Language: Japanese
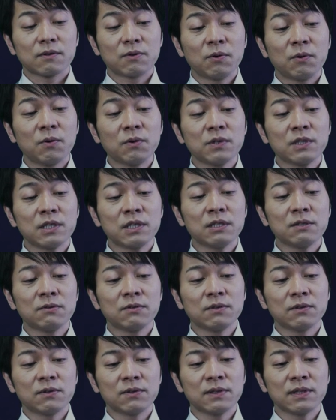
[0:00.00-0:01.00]
コーヒー
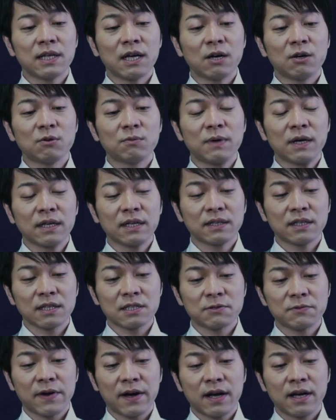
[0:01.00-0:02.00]
を飲んだお化けた
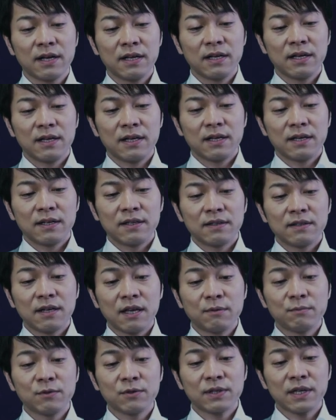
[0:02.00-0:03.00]
ちは
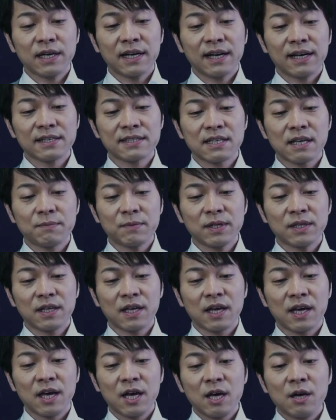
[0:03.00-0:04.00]
眠気が覚め
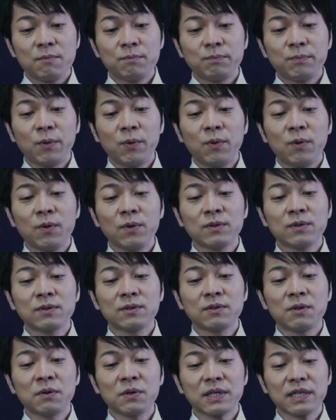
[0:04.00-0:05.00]
てぽーっ
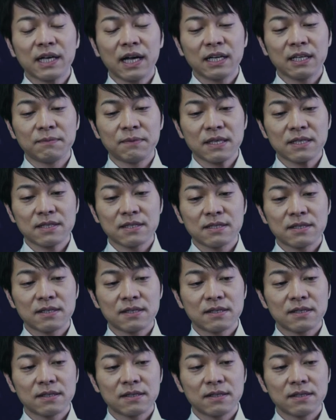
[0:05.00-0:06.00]
と光ります
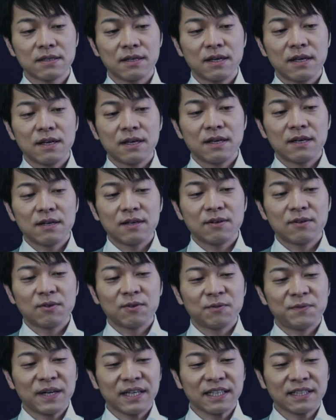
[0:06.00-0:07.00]

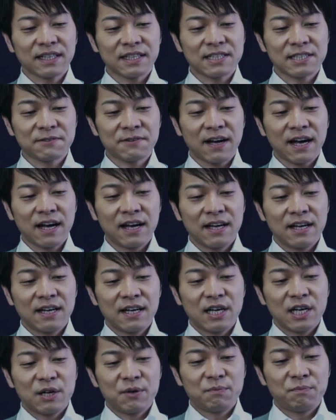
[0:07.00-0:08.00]
お化けたちは
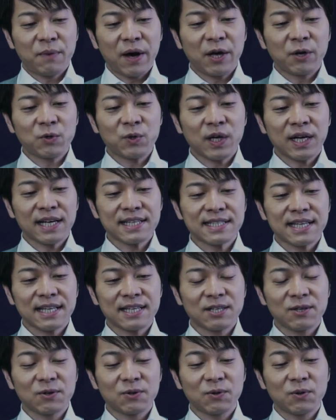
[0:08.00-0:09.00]
真夜中さ
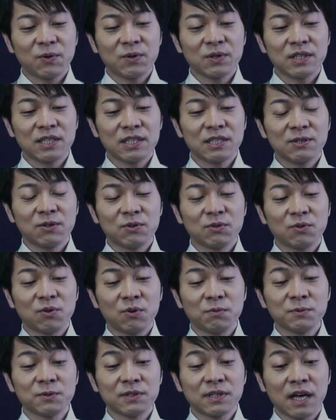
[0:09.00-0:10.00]
んのコーヒーを
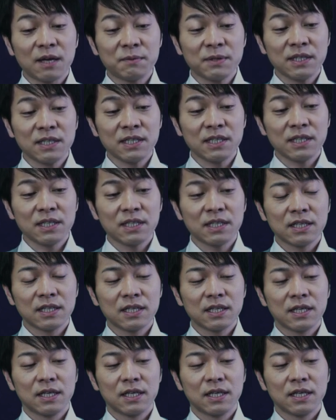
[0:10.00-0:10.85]
飲むたびに